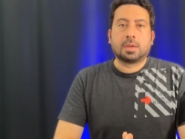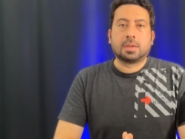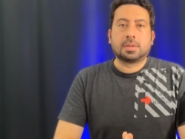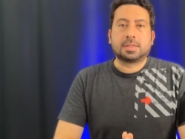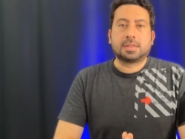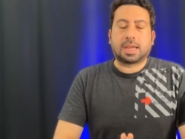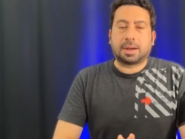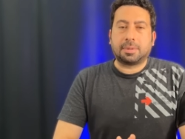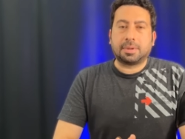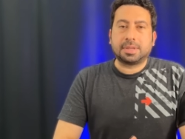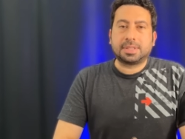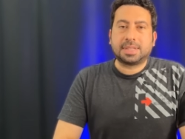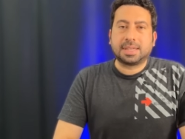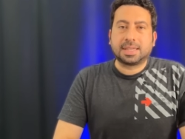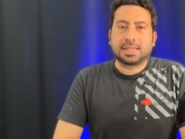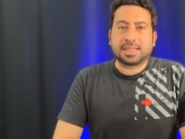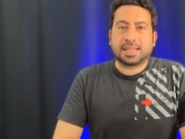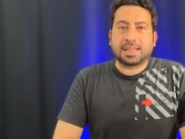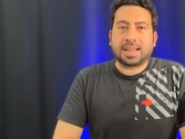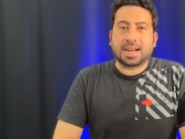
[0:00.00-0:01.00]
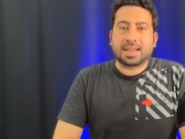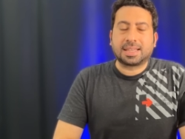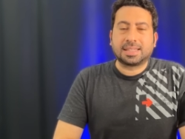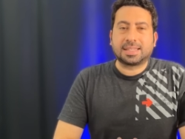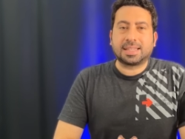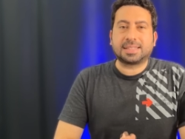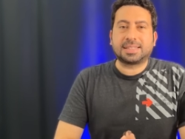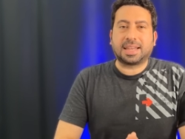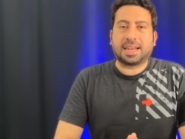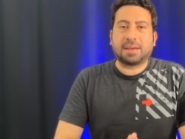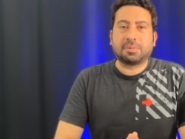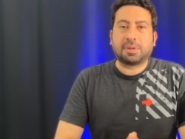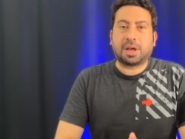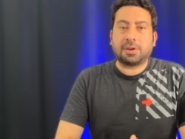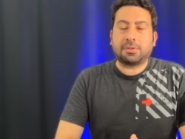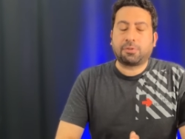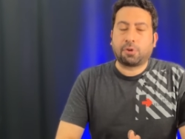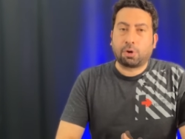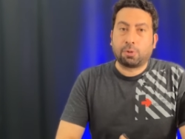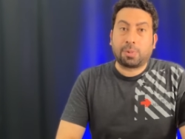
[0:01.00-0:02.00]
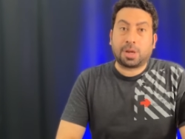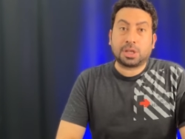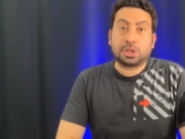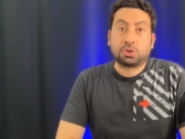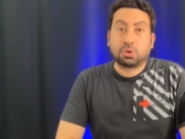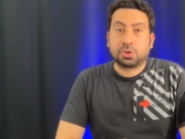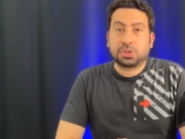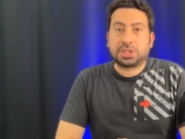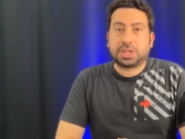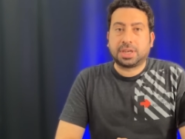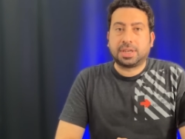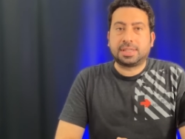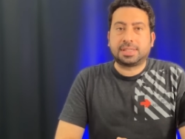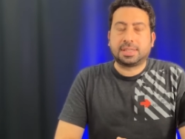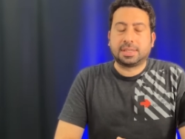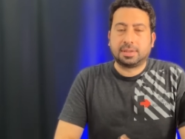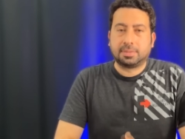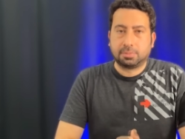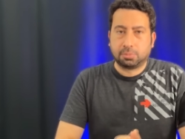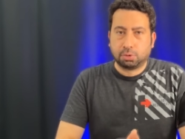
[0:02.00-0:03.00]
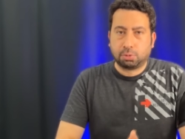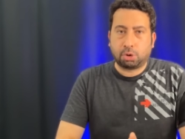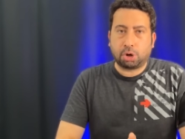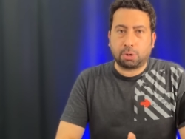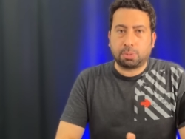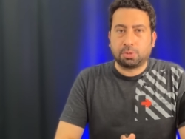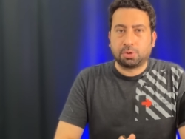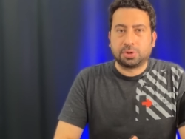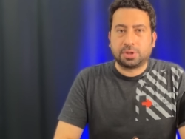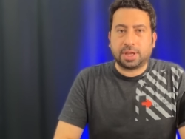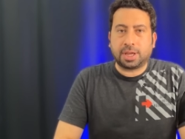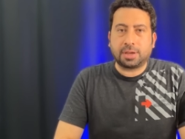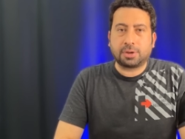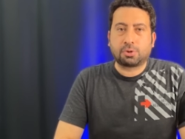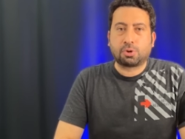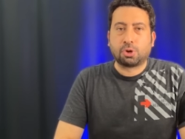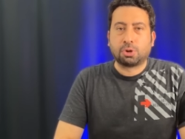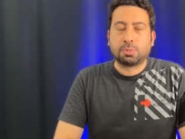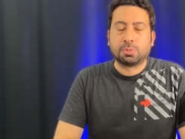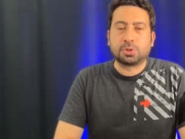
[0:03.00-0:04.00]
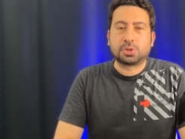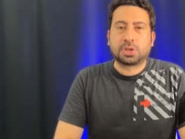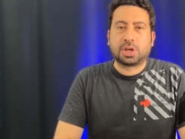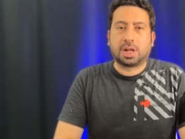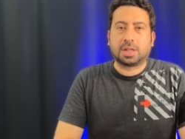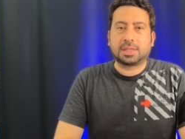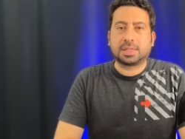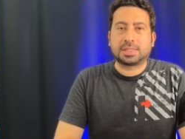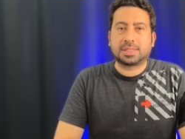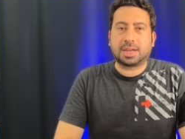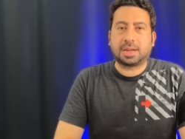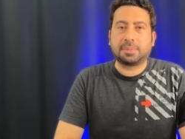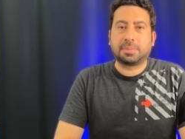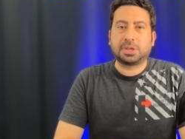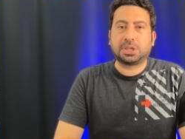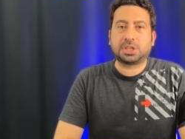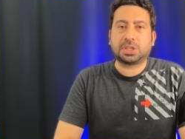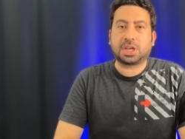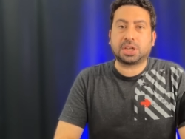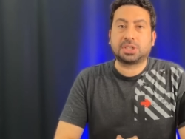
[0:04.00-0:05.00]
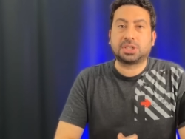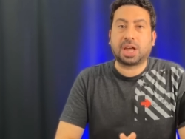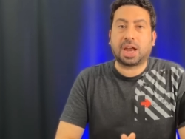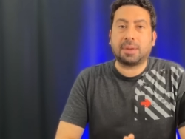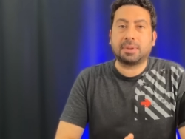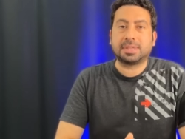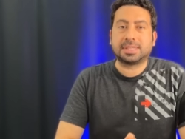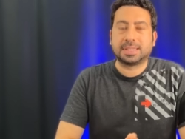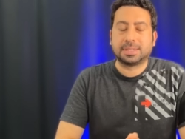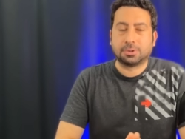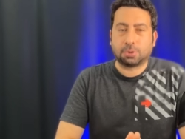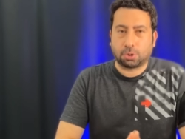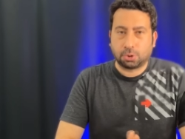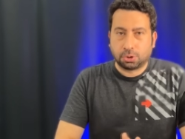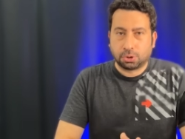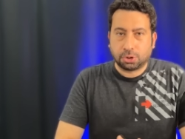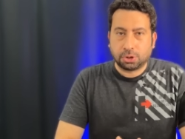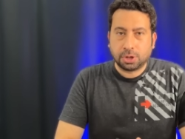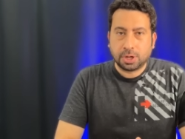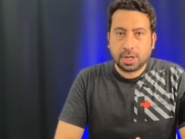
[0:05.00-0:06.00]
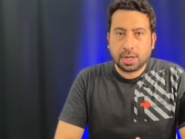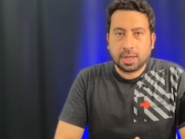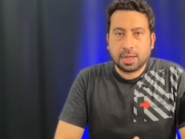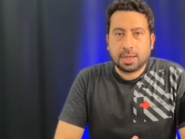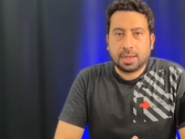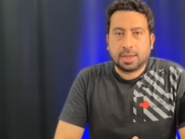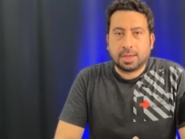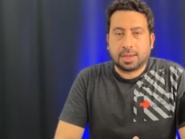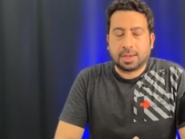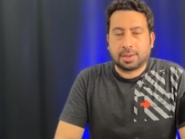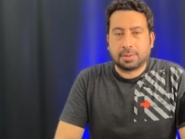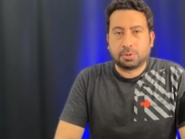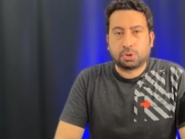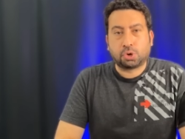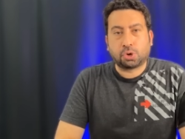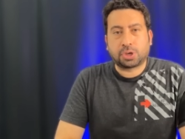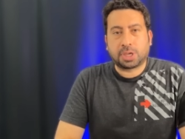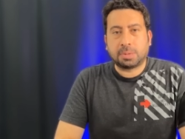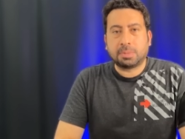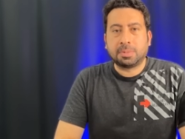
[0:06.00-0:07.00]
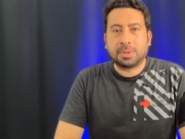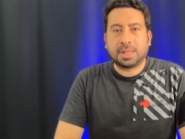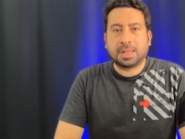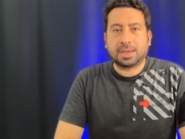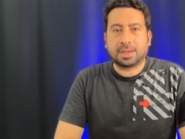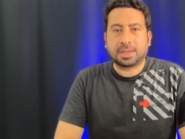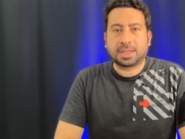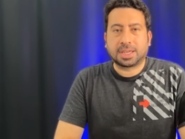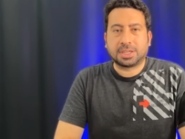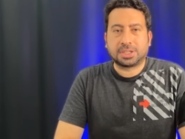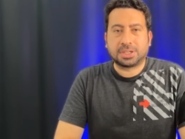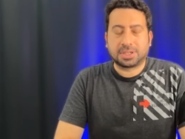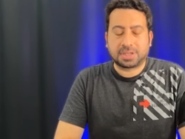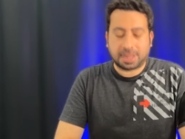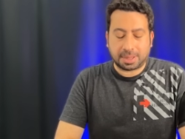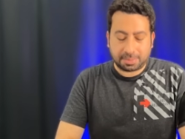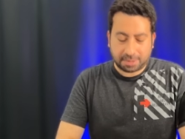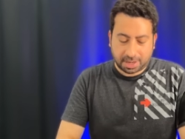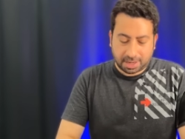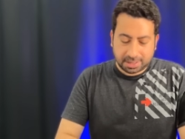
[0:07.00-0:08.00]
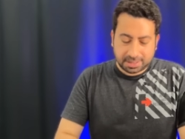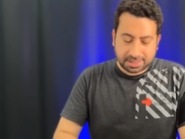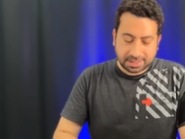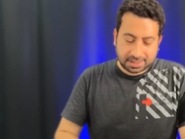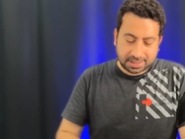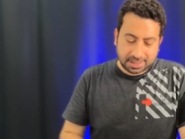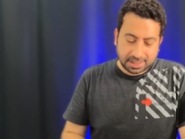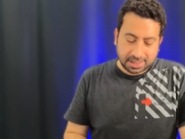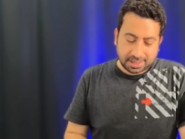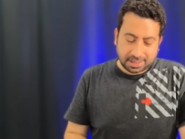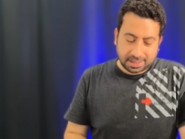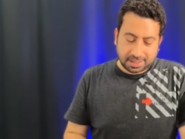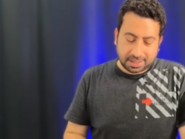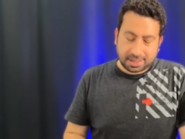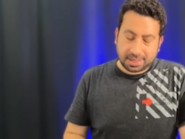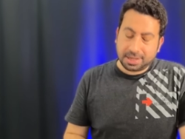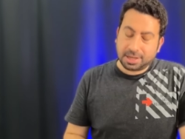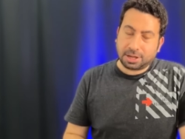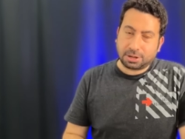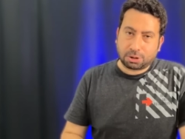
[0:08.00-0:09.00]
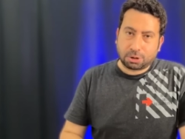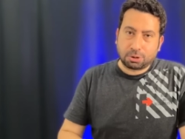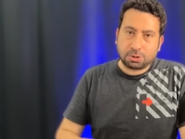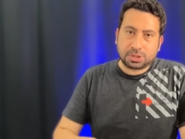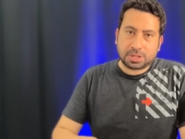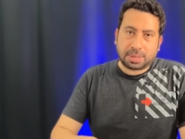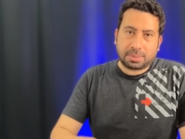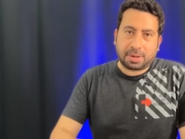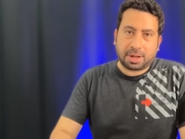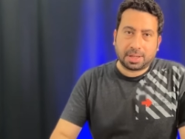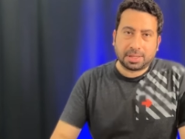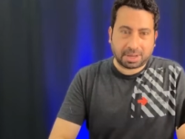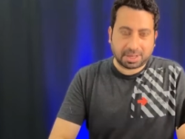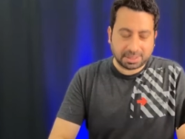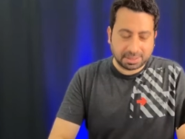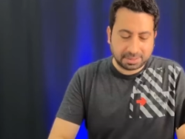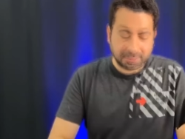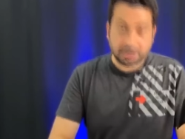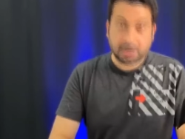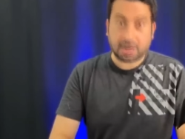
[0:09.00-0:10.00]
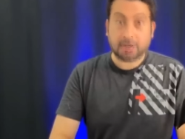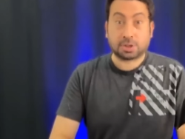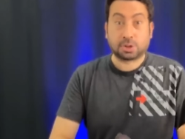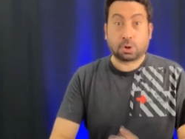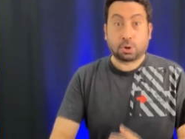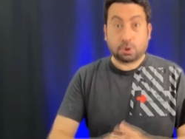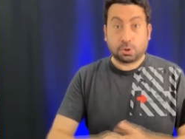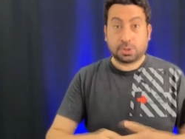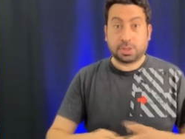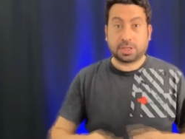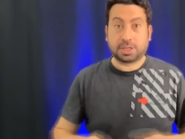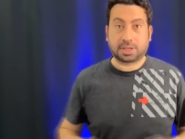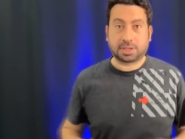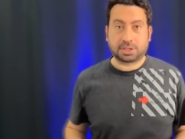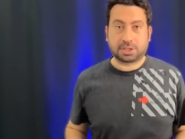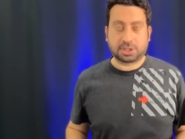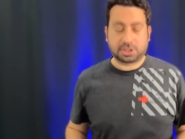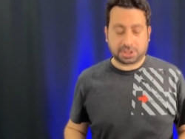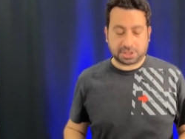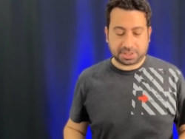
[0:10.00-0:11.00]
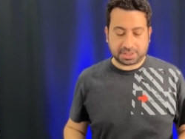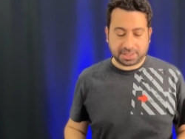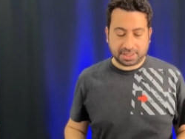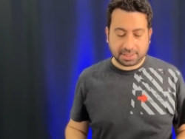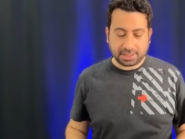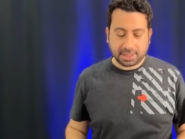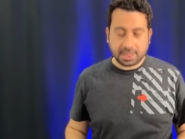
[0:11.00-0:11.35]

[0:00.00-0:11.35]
Serbest 8'den herkese selamlar. Formasyon serisinin bu bölümünde konumuz Galatasaray Beşiktaş derbisinin önü. Ee, çok iyi bir milli ara geçirdik ama artık e, lige dönüş zamanı biraz da özledik açıkçası.